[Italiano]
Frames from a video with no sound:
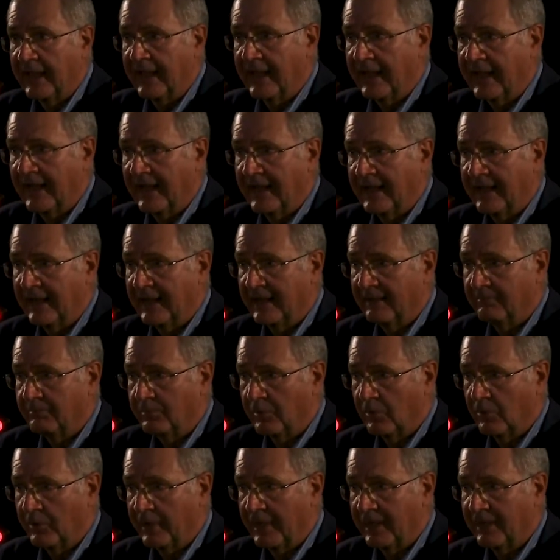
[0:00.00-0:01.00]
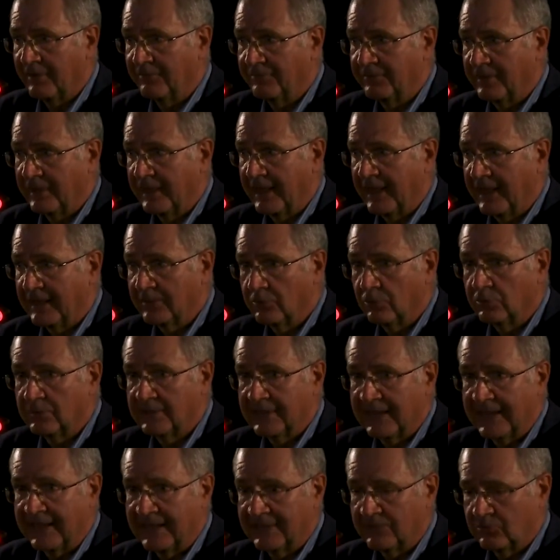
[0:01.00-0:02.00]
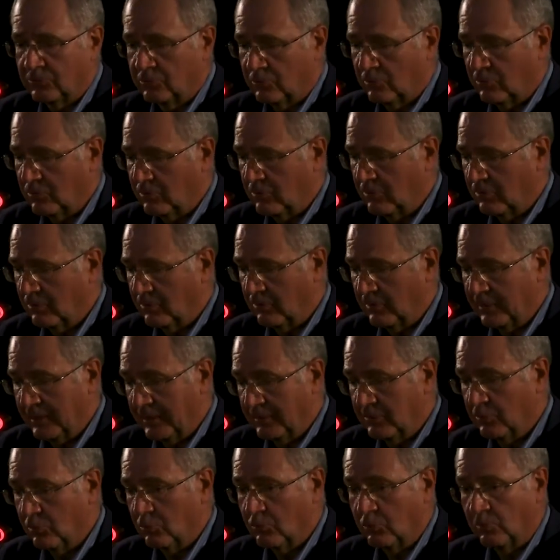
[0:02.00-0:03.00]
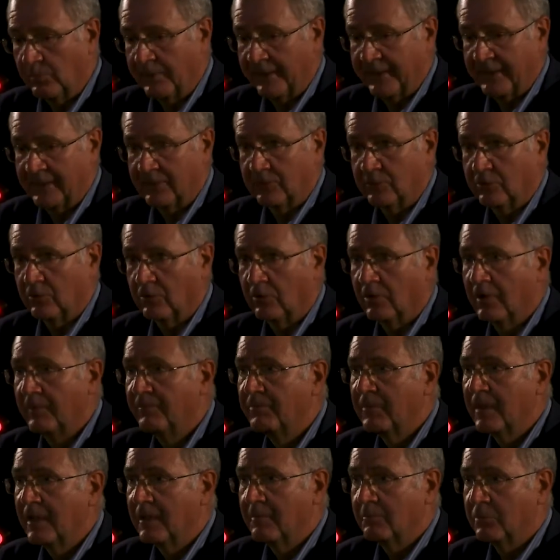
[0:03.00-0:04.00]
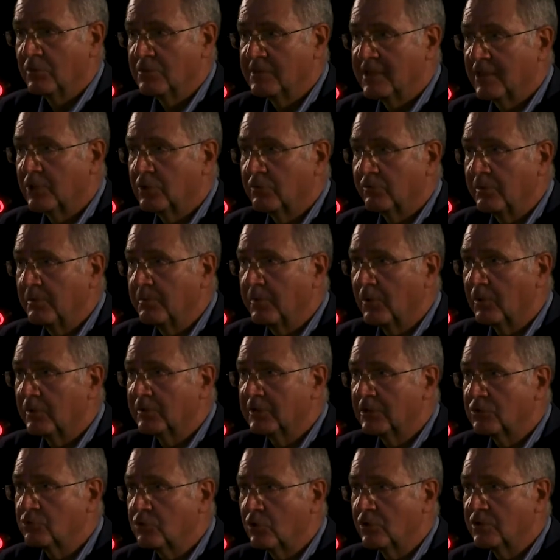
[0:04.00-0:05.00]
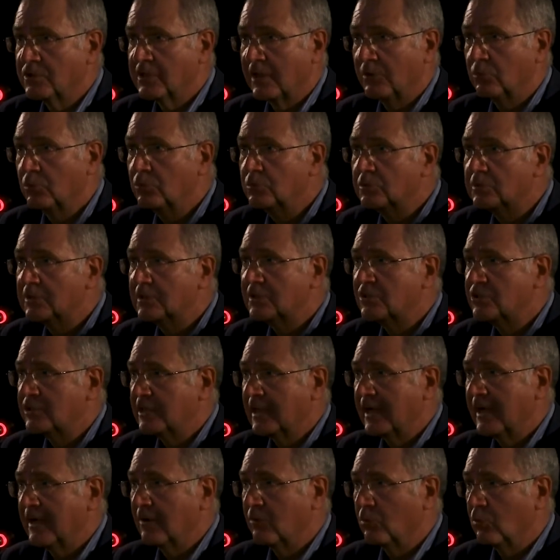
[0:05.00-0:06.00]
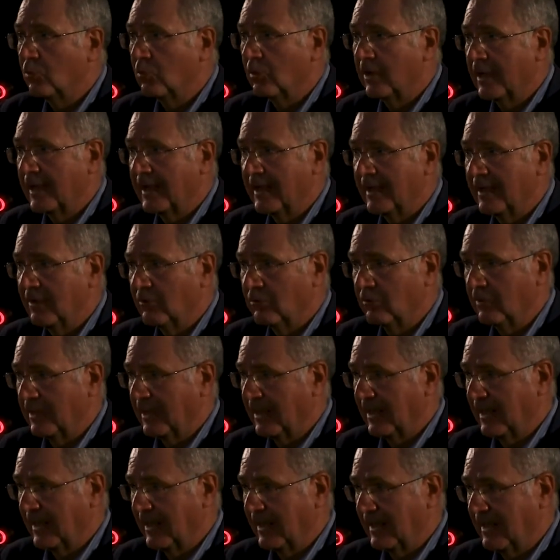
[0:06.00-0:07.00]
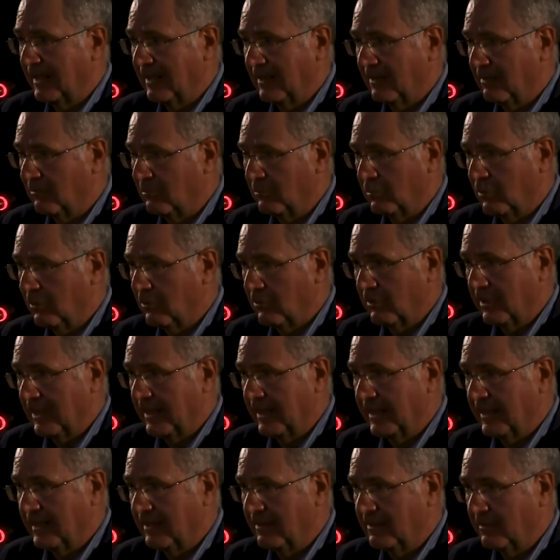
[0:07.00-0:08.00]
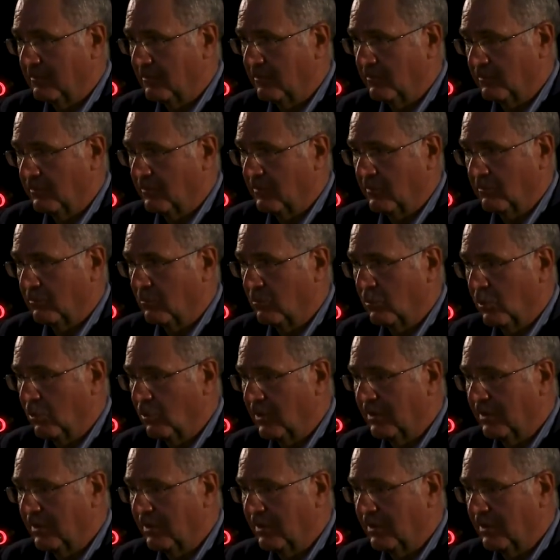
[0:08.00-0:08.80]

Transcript: ha poi alla fine adottato oh, il documento. Pozzato vi porta i suoi saluti, ci augura una, un, buona, un buon